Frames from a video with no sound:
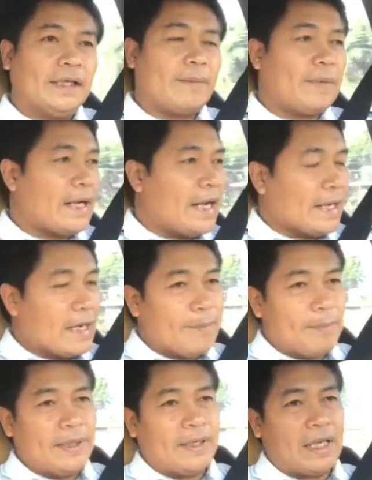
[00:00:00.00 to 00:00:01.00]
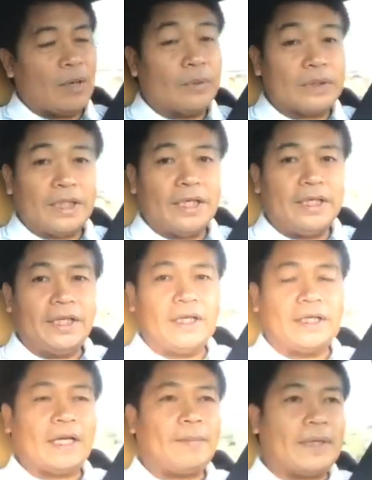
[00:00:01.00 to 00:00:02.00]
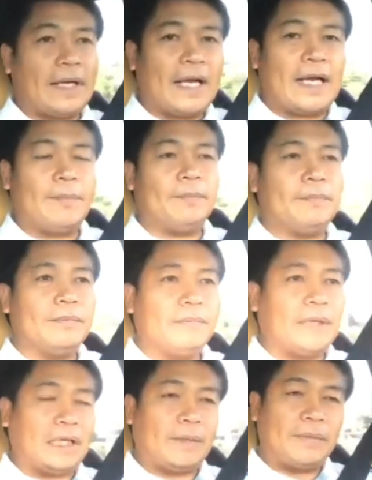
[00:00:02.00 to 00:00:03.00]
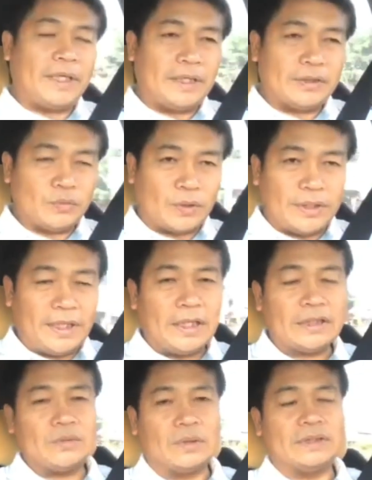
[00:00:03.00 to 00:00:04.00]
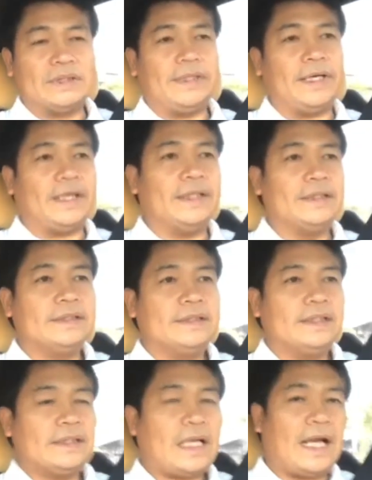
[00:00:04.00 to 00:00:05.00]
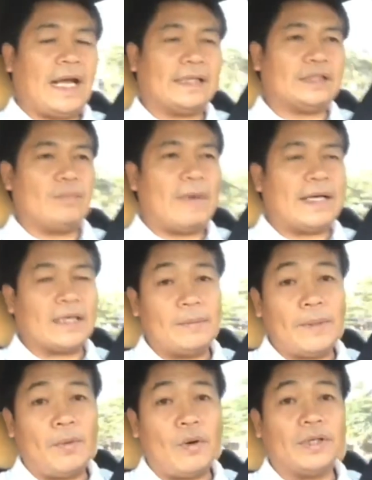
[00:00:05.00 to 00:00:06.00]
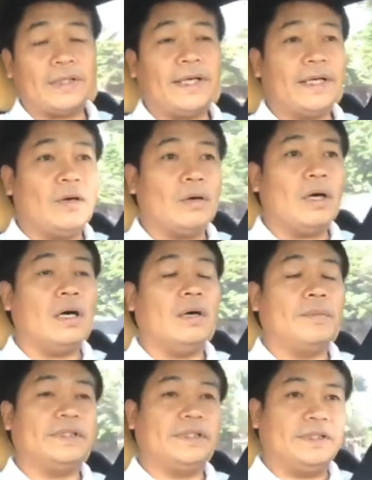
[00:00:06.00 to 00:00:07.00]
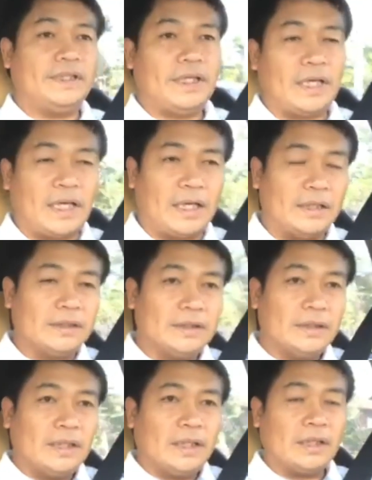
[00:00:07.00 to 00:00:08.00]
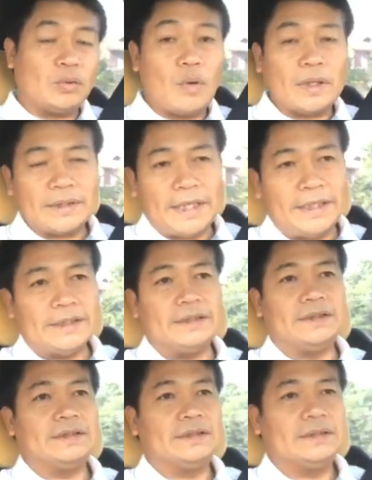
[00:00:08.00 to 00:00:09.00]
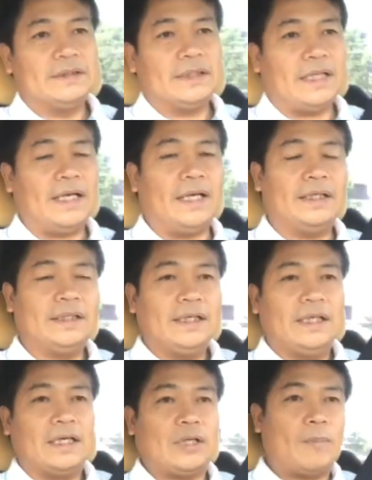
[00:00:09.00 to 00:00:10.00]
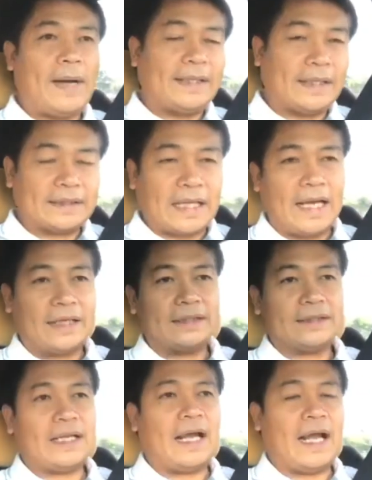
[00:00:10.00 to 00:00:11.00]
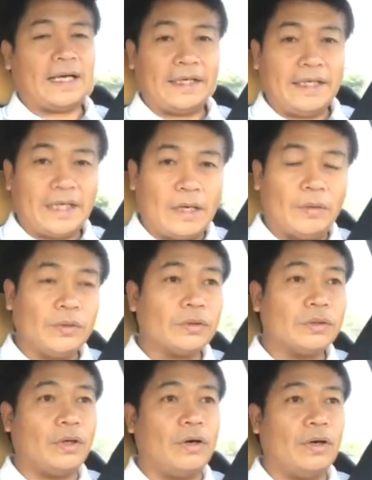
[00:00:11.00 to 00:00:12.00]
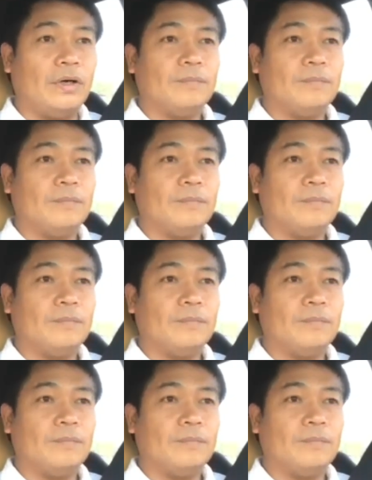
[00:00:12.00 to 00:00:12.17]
ธรรมดาการเป็นนายกรัฐมนตรีเนี่ยธรรมดาครับมันทั้งมีส่วนดีและส่วนเสียถ้าหากชาวบ้านเขาไม่พอใจเขาก็มีสิทธิ์ที่จะทวงติงนะนโยบายต่างๆถ้าหากดีเขาก็ยกยอ